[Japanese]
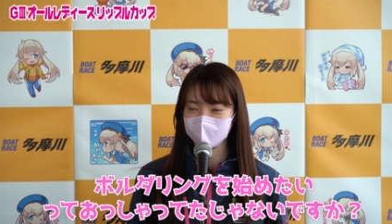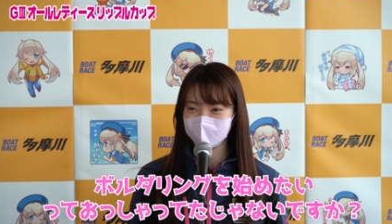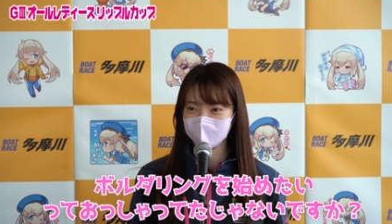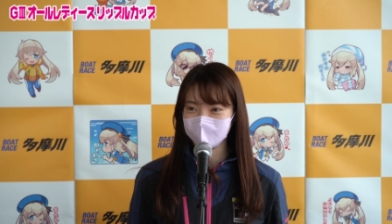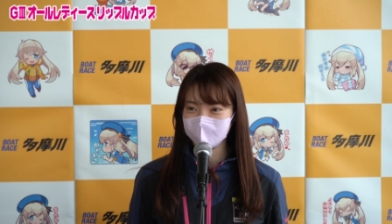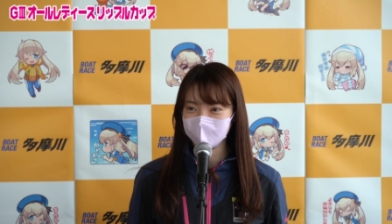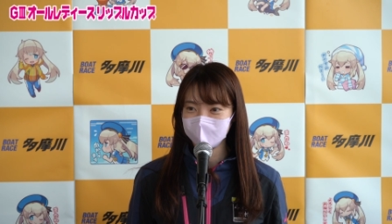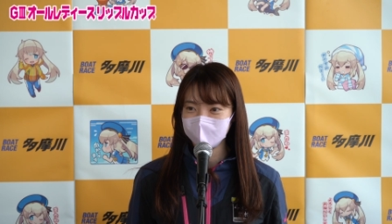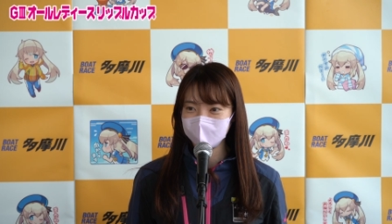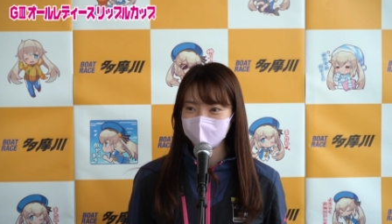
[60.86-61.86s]
い
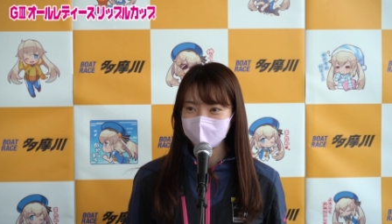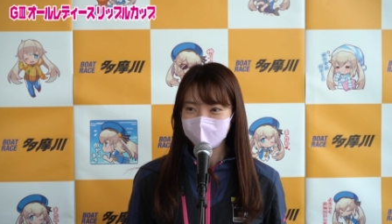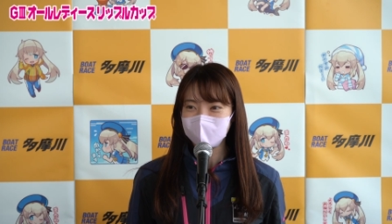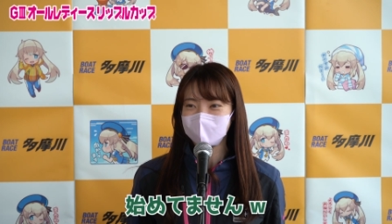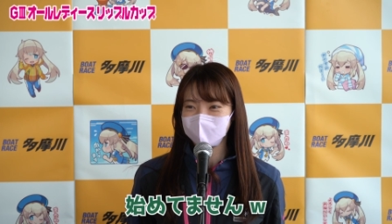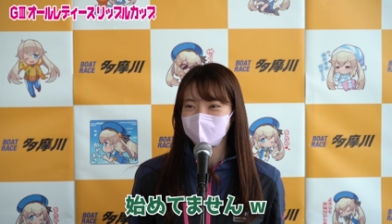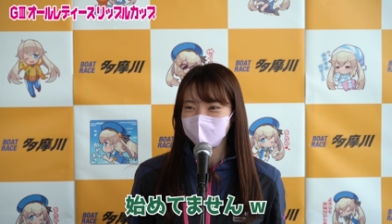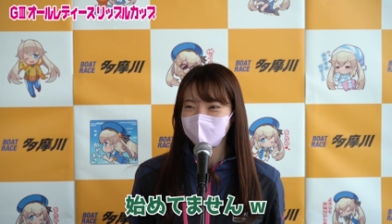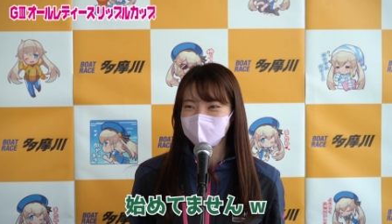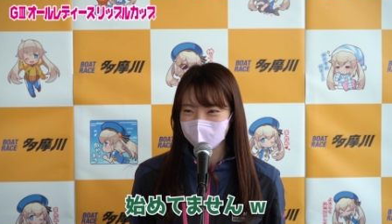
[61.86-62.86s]
それは初
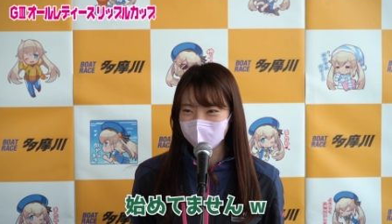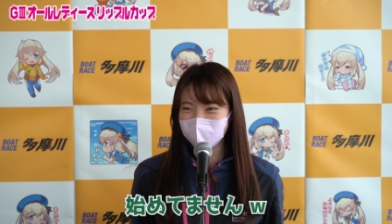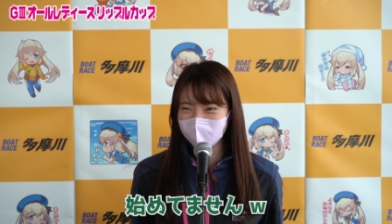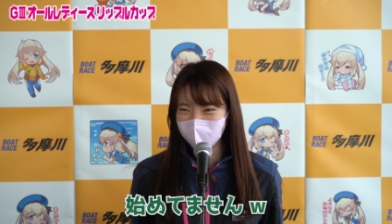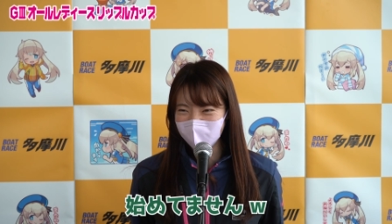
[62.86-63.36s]
めてません。初